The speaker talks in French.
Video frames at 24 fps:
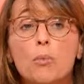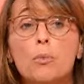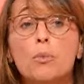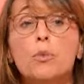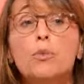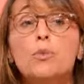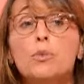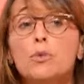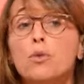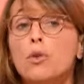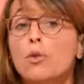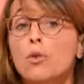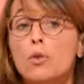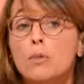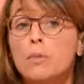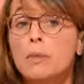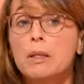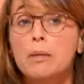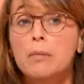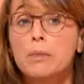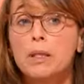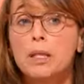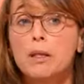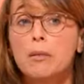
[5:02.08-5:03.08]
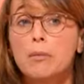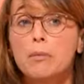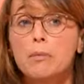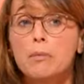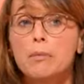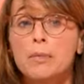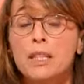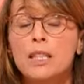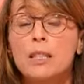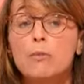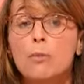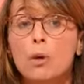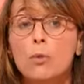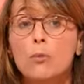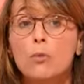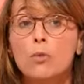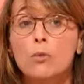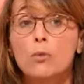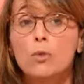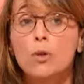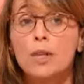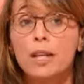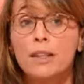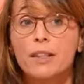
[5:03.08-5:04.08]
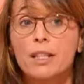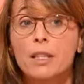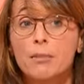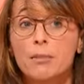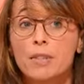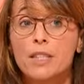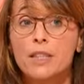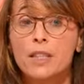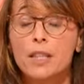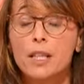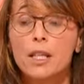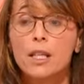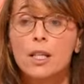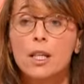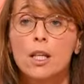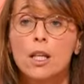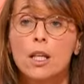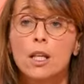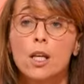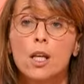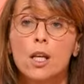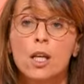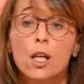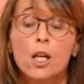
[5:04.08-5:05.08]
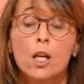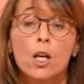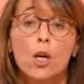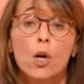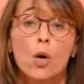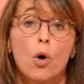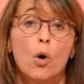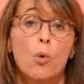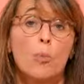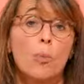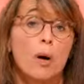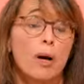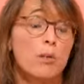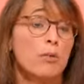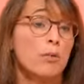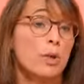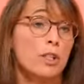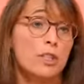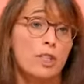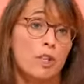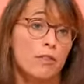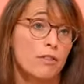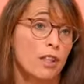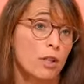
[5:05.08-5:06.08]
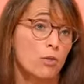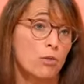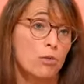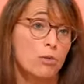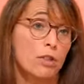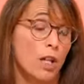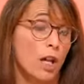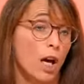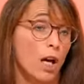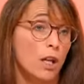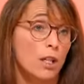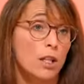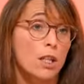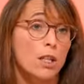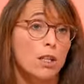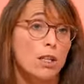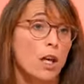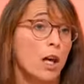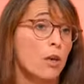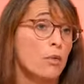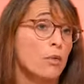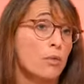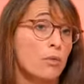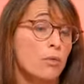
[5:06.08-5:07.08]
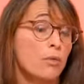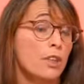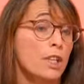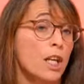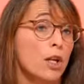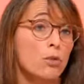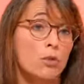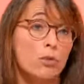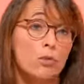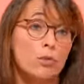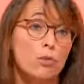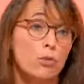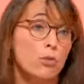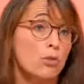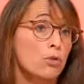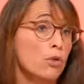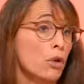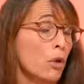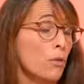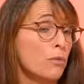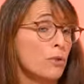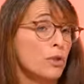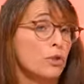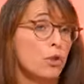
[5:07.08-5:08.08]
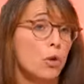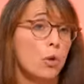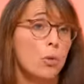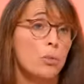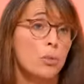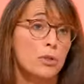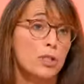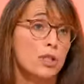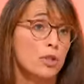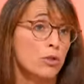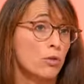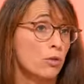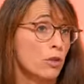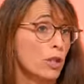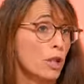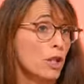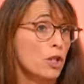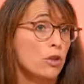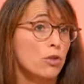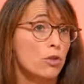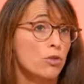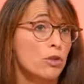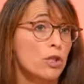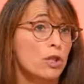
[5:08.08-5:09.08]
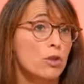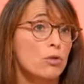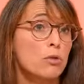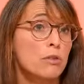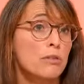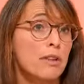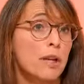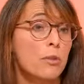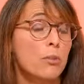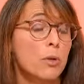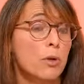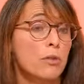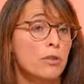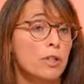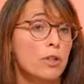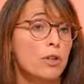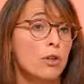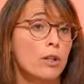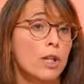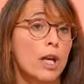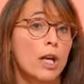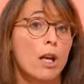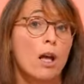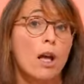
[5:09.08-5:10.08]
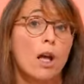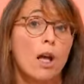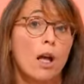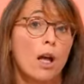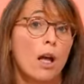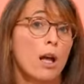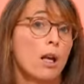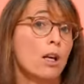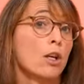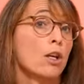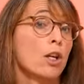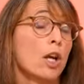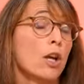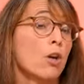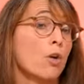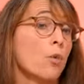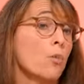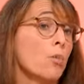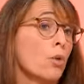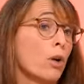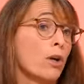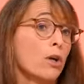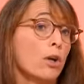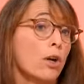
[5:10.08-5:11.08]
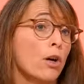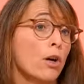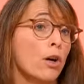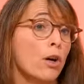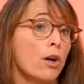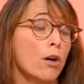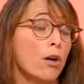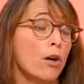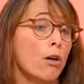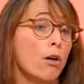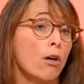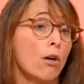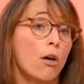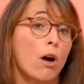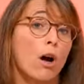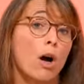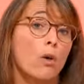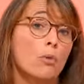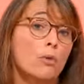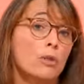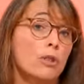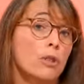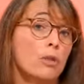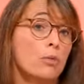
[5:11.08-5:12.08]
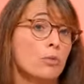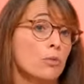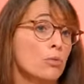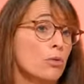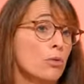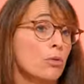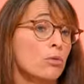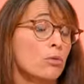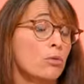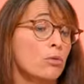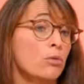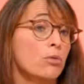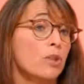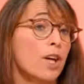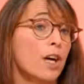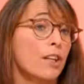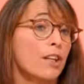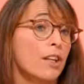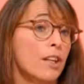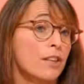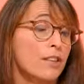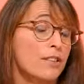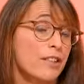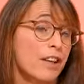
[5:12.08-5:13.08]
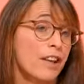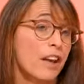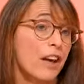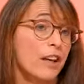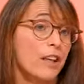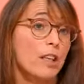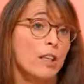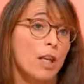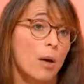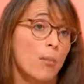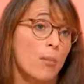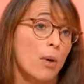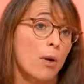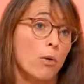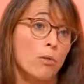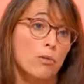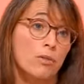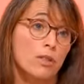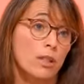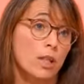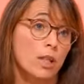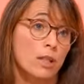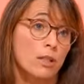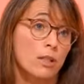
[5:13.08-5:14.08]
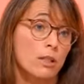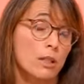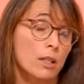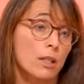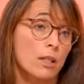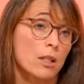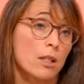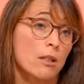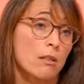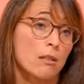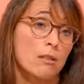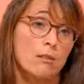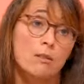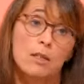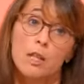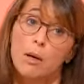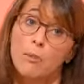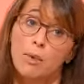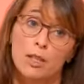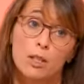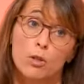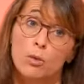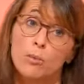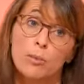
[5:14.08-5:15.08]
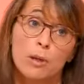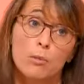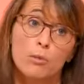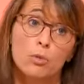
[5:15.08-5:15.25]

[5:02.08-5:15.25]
plus que le minimum de l'indemnité. Euh, parfois, ça vient du salarié qui a retrouvé quelque chose, qui a envie de se repositionner, changer d'univers professionnel. Et là, l'employeur euh, a aussi conscience que garder un salarié qui n'a pas envie de rester, bah euh, ça ne pas